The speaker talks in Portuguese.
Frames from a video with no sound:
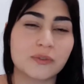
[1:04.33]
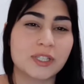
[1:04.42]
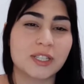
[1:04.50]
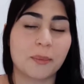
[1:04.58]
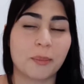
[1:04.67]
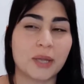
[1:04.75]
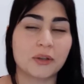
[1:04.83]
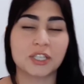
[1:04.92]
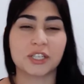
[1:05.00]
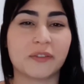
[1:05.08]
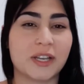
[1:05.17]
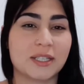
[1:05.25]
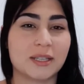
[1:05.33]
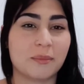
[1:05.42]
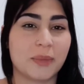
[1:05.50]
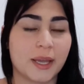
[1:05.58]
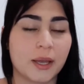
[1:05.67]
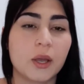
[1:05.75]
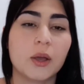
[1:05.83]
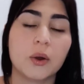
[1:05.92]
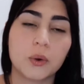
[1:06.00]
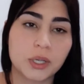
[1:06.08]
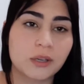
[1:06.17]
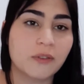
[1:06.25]
você meio que já vai saber
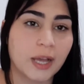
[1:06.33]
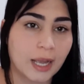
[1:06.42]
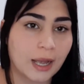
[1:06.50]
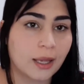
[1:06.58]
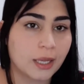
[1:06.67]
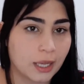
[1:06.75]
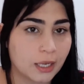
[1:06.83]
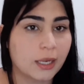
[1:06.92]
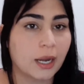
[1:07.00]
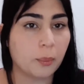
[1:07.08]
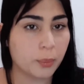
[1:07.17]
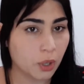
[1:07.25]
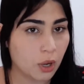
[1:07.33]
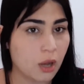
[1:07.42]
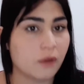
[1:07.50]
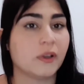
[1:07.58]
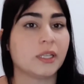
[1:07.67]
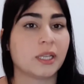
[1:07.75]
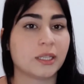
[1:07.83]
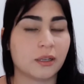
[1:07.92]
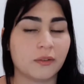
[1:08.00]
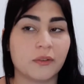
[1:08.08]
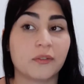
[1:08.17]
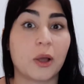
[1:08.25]
o que vai cair ali na prova,
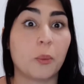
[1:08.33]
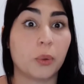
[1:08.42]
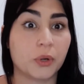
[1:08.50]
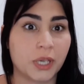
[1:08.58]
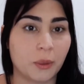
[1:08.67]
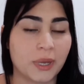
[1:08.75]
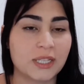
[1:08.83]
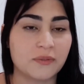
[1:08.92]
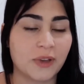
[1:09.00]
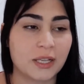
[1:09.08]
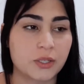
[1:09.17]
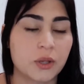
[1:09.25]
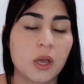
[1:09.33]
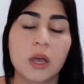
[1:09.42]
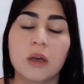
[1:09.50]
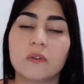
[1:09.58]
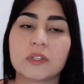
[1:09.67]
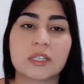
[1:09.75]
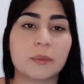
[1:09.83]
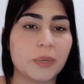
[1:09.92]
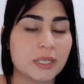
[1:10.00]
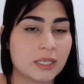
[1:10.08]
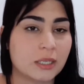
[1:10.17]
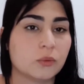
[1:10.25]
entendeu? Vai ficar um pouquinho mais fácil. Você
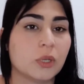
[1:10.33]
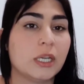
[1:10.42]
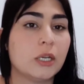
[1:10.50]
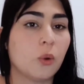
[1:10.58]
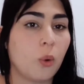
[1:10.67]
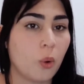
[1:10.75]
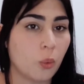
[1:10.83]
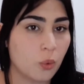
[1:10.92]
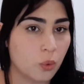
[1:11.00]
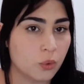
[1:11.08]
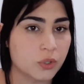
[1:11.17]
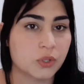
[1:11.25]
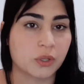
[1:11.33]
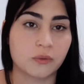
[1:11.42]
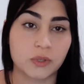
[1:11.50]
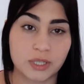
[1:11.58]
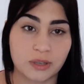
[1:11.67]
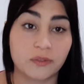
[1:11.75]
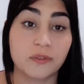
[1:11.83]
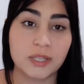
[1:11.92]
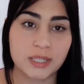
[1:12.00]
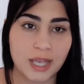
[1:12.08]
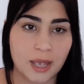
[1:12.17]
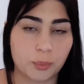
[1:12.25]
passando ali no concurso que você
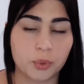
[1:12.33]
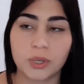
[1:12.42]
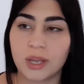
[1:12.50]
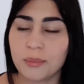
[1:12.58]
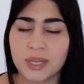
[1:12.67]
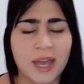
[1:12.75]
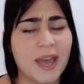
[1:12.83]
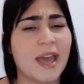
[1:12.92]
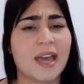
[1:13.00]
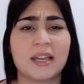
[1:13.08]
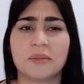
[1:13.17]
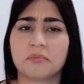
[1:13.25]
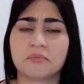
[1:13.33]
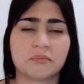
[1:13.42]
fizer pro IML,